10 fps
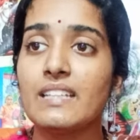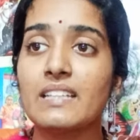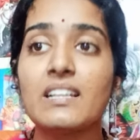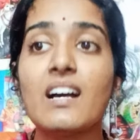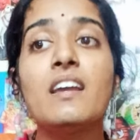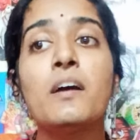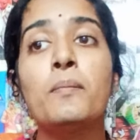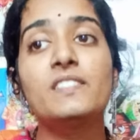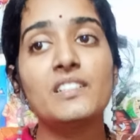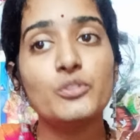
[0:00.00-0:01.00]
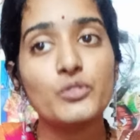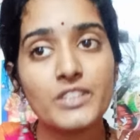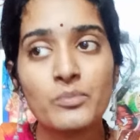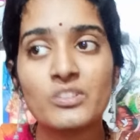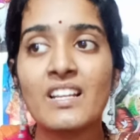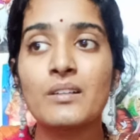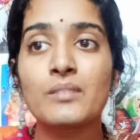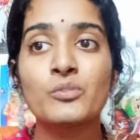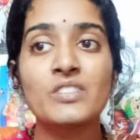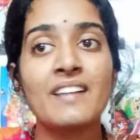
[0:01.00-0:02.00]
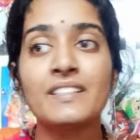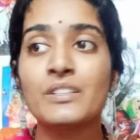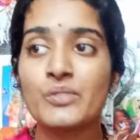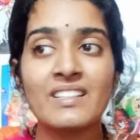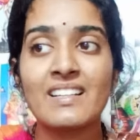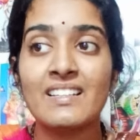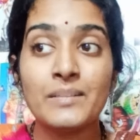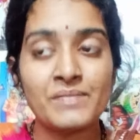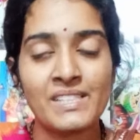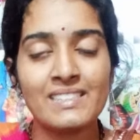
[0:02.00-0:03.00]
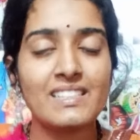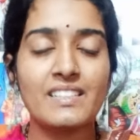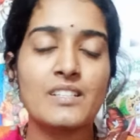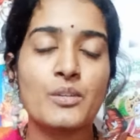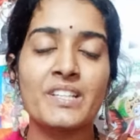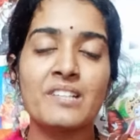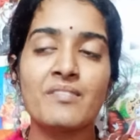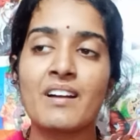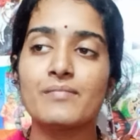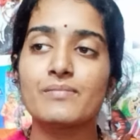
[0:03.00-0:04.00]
யதாலாப சந்துஷ்டி முதலா முதலான குணங்கள் எல்லாம் நிறைஞ்சிருக்கக்கூடியனவா